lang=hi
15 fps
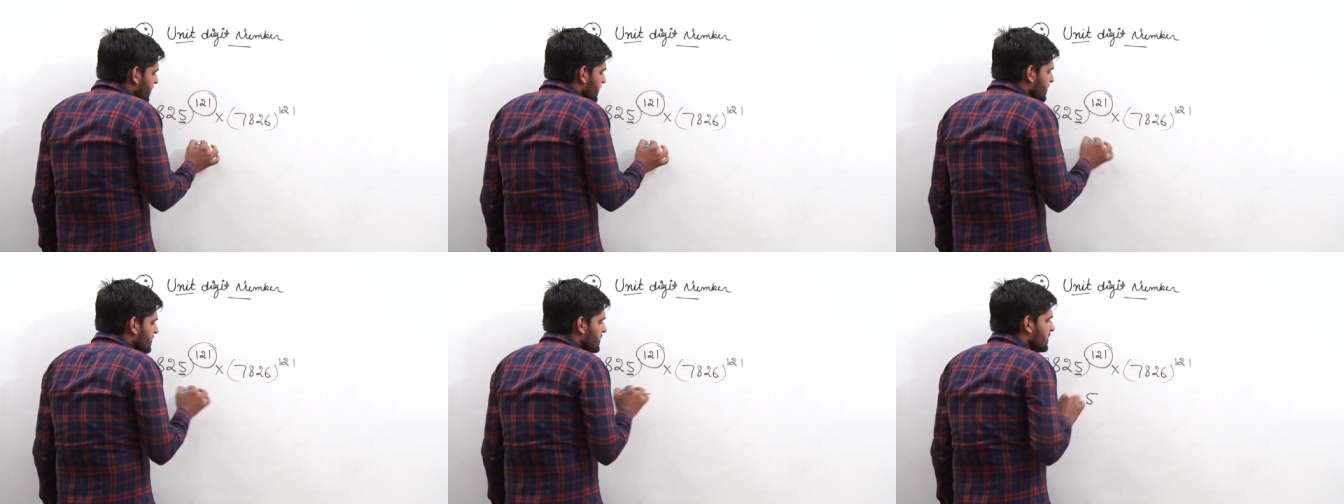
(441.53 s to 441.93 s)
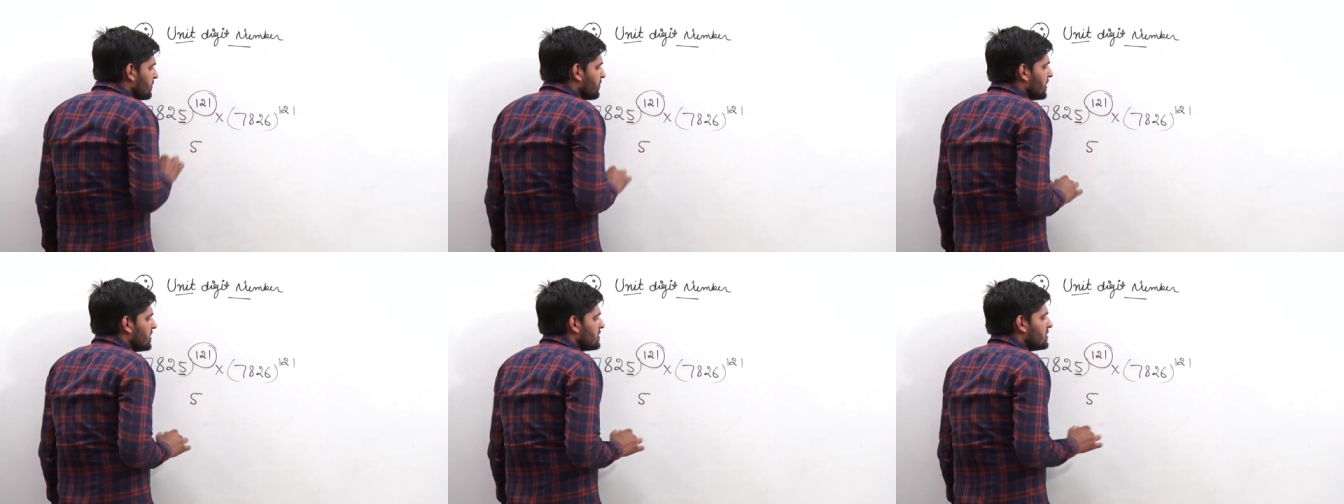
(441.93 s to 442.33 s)
डिजिट
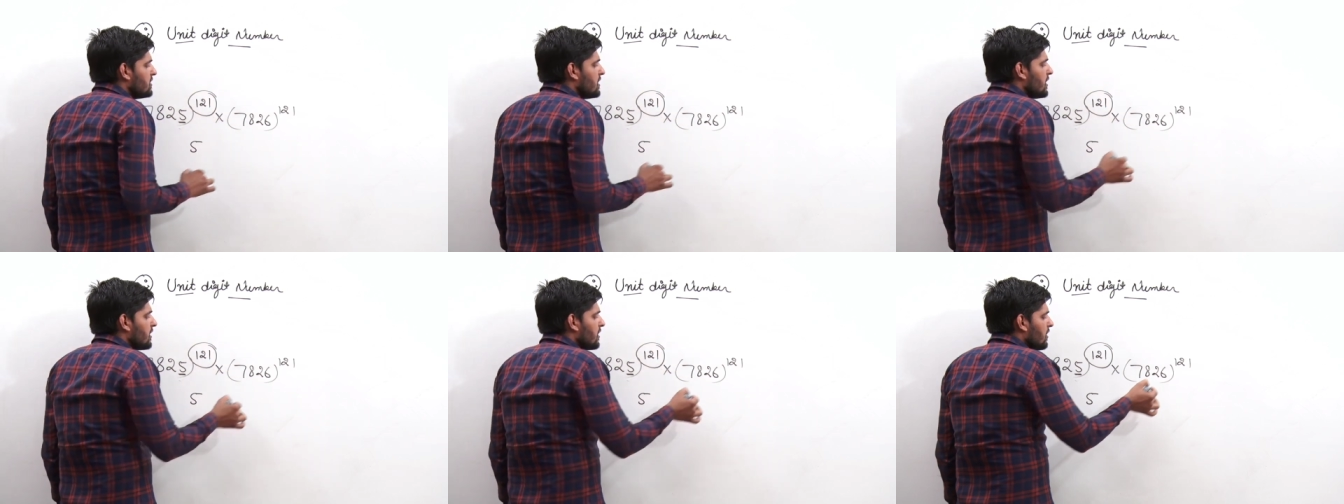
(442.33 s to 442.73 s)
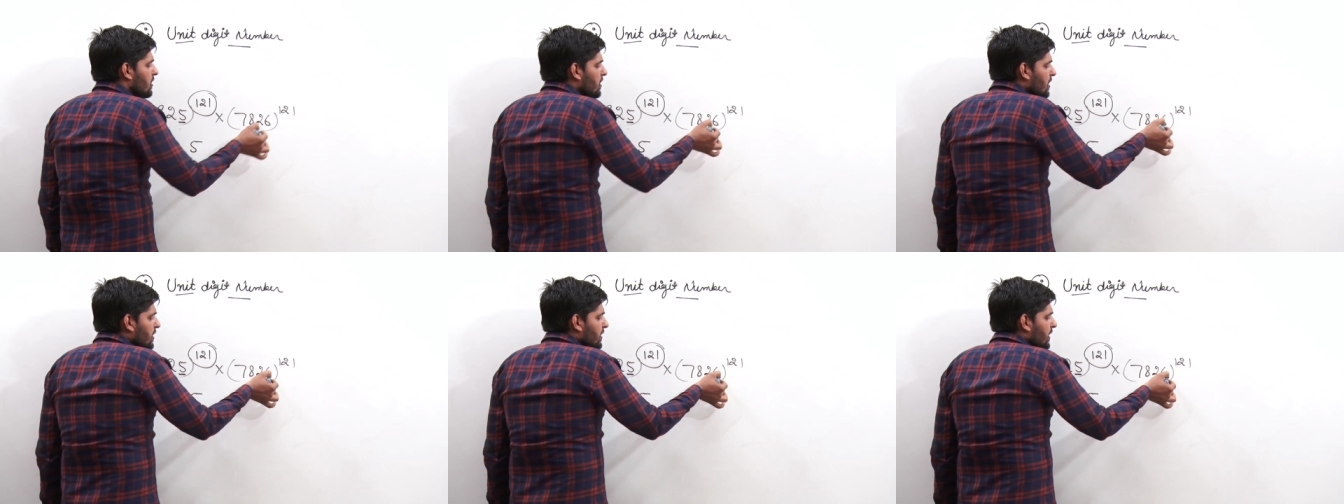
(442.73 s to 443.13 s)
पाँच ही आएगा
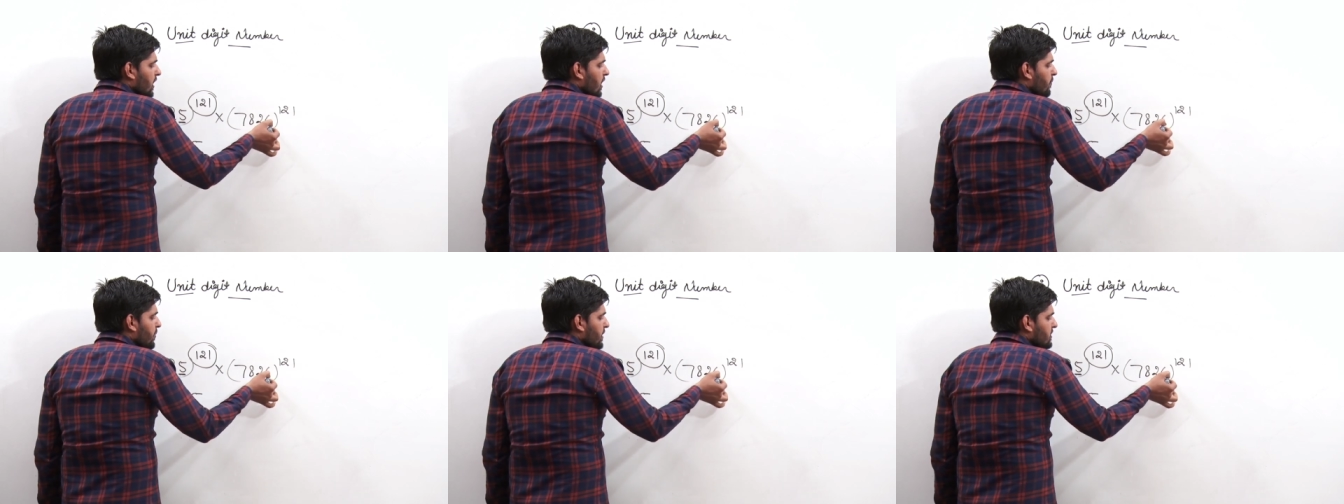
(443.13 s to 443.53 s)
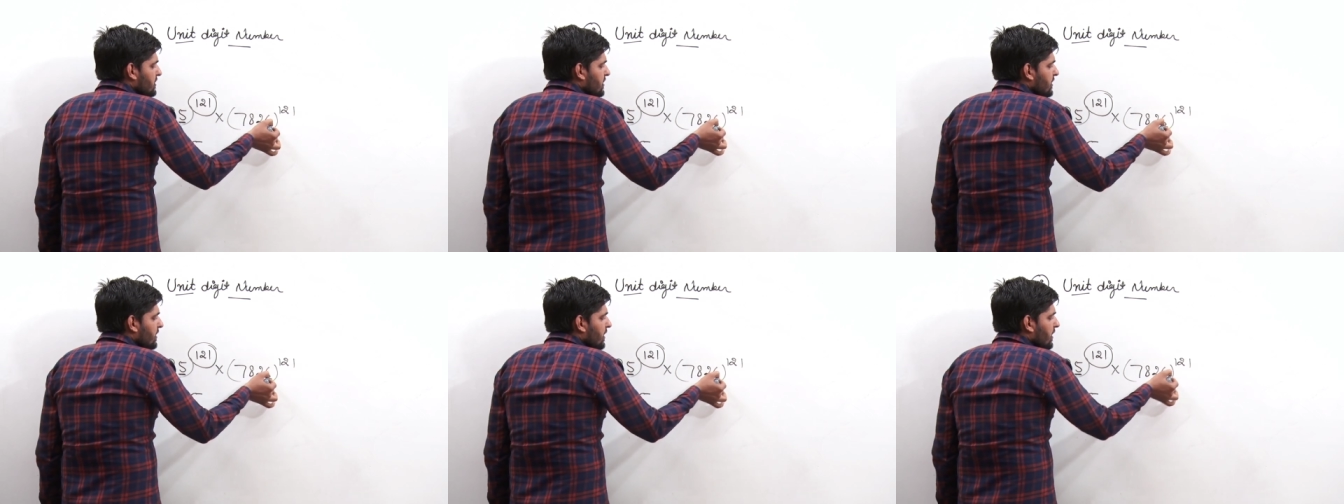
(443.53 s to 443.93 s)
यहाँ पर
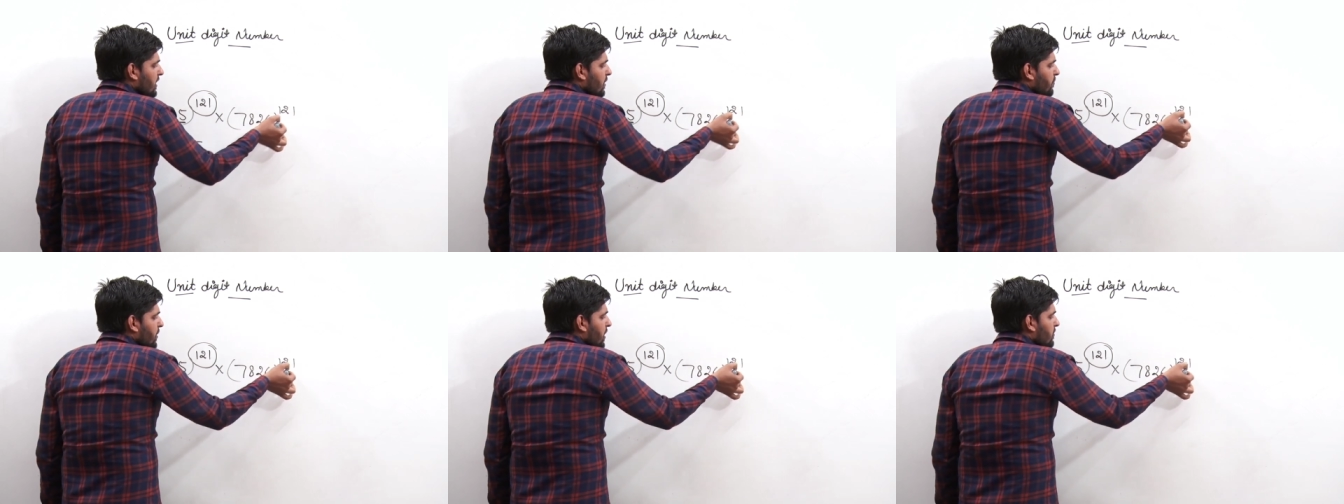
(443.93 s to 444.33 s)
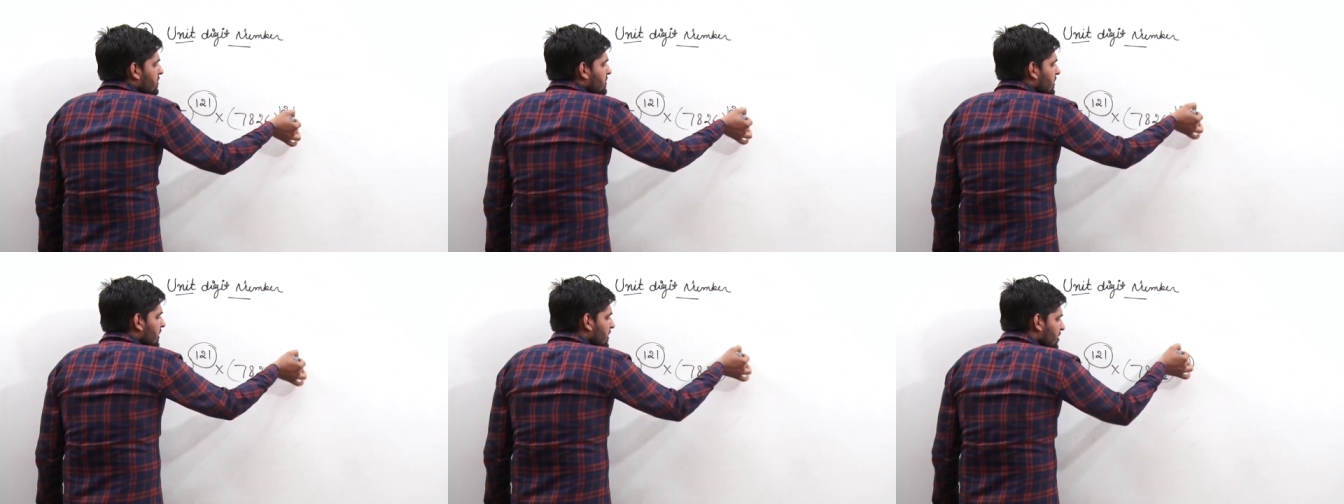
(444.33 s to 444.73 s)
छः आ रहा है पावर
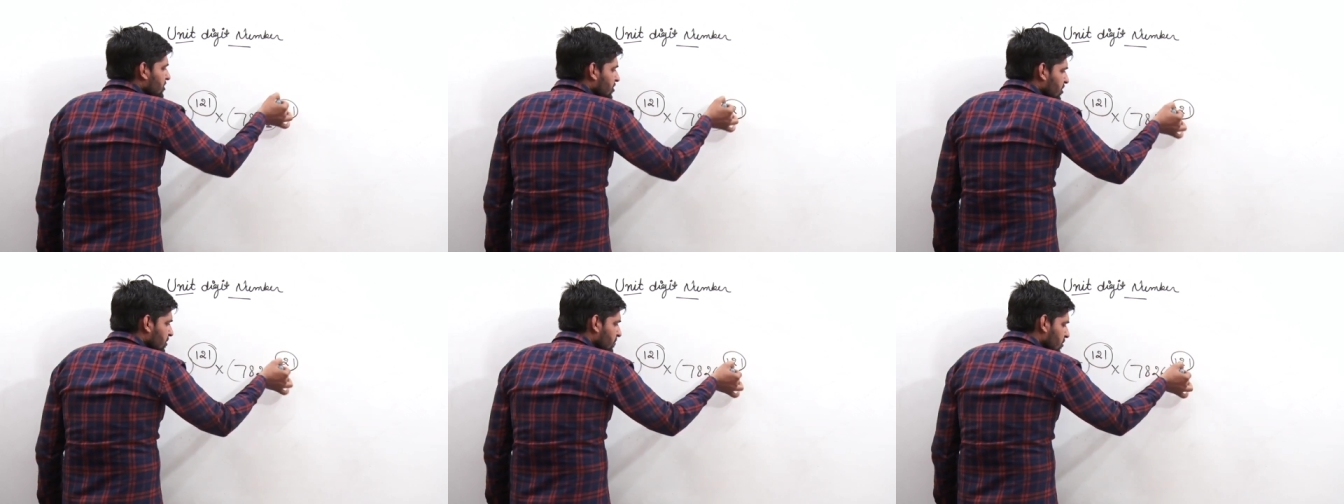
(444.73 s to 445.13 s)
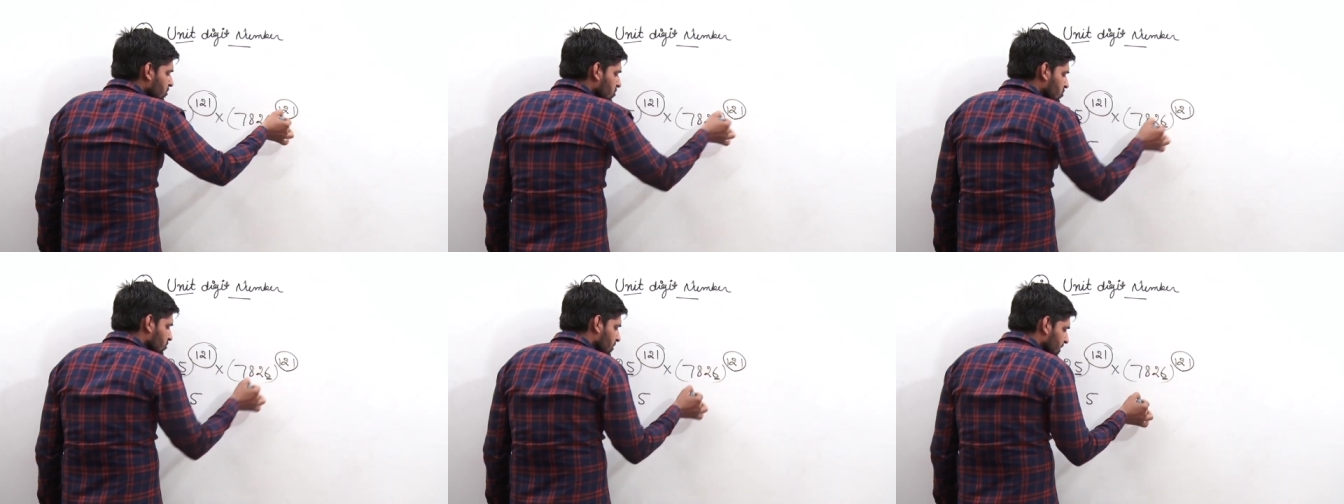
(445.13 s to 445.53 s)
चाहे कितनी भी हो
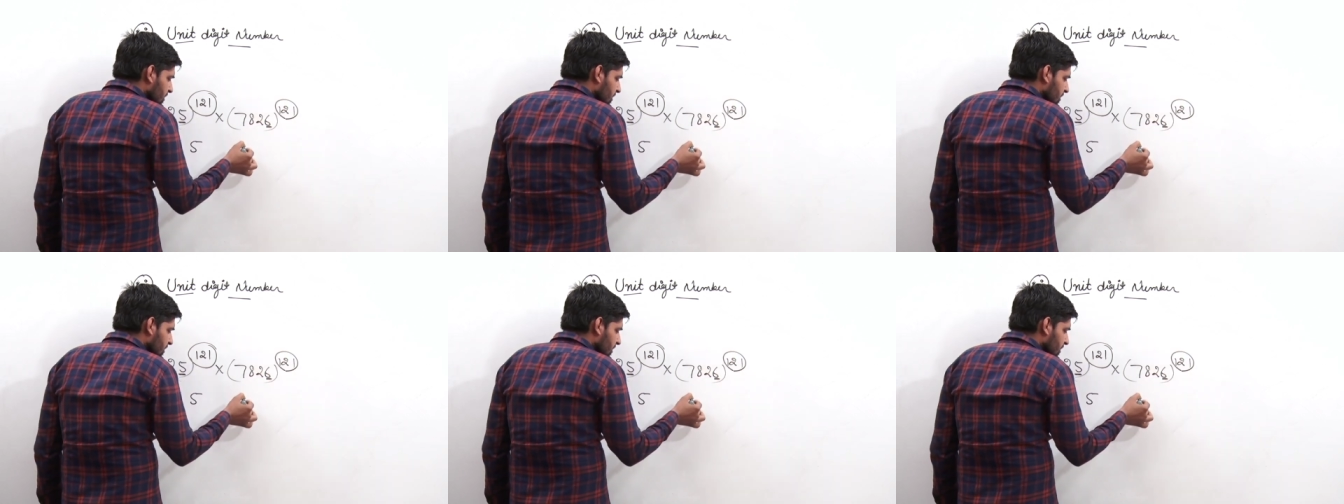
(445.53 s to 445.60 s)
यूनिट